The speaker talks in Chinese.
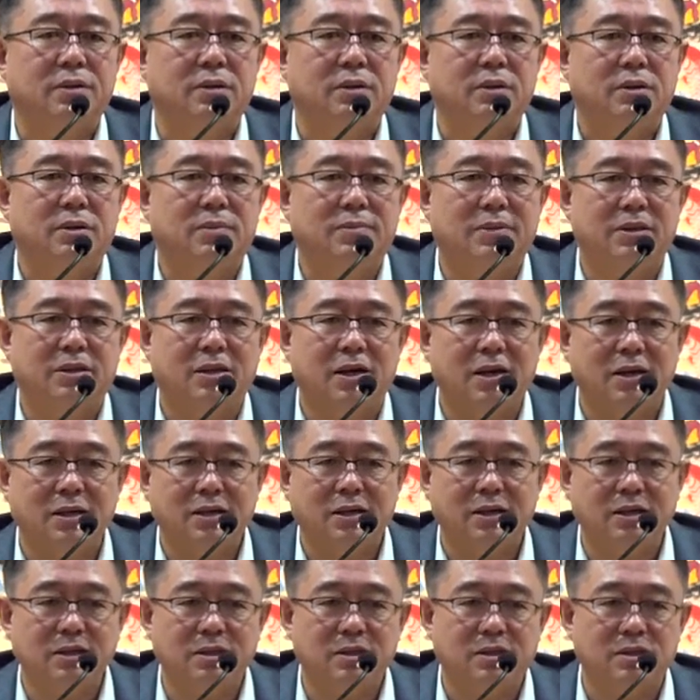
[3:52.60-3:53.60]
那么，它
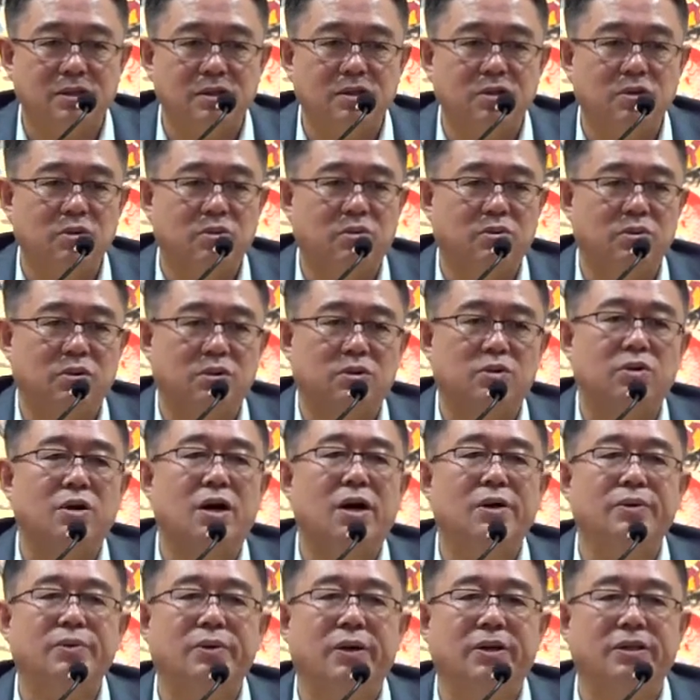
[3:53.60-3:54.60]
可以自由地
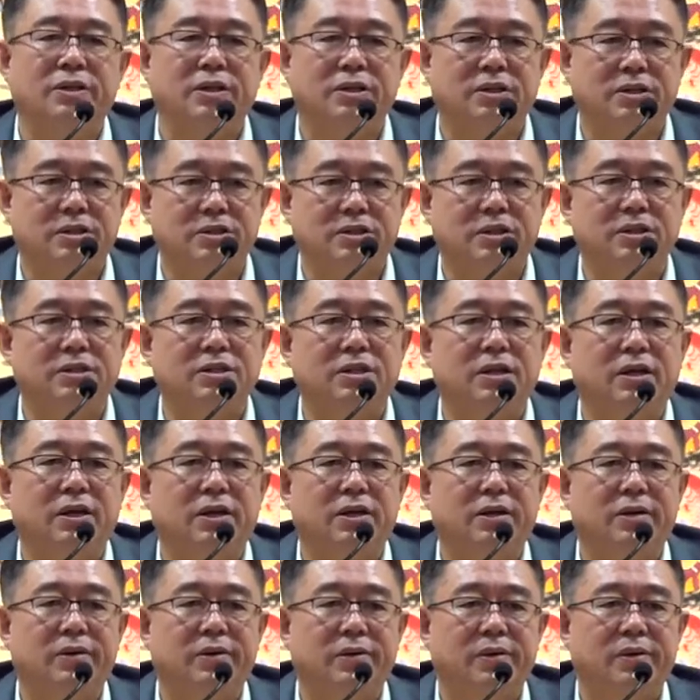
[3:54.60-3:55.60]
穿越你的身
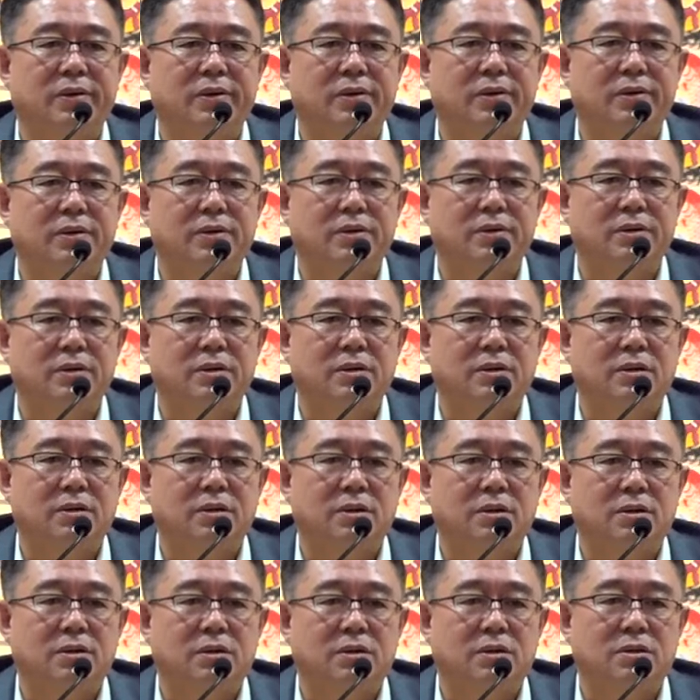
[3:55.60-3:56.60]
体。
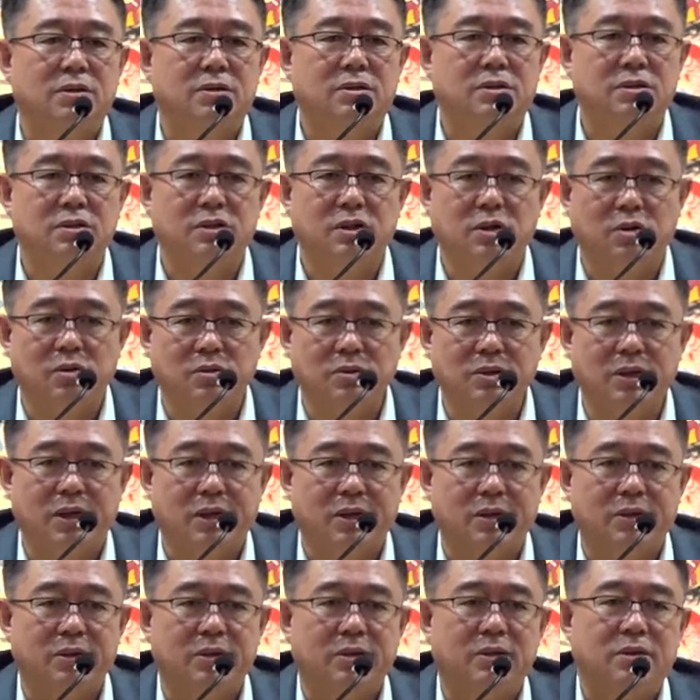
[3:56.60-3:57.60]
自由
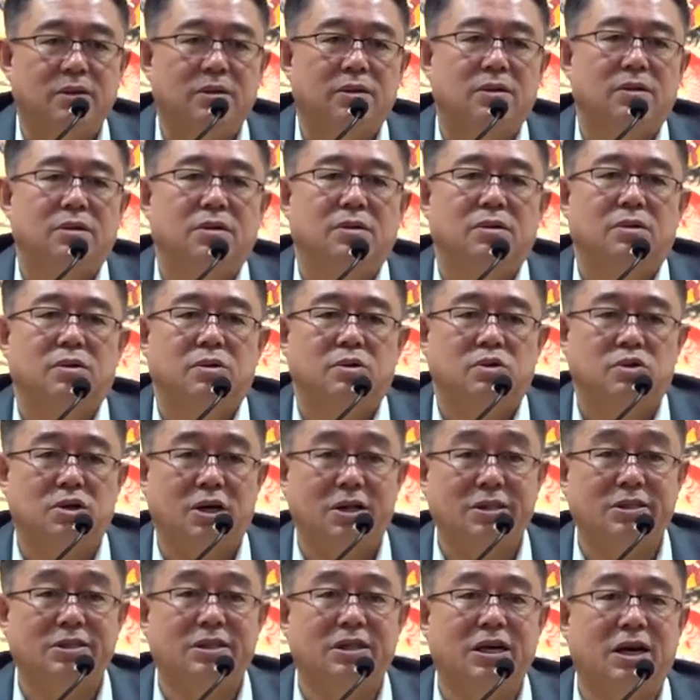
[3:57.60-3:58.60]
的
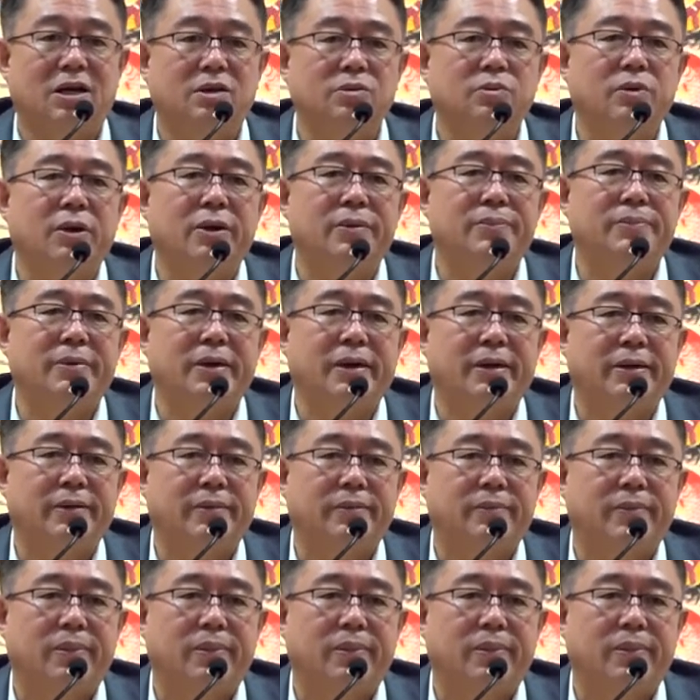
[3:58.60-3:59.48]
穿墙越壁，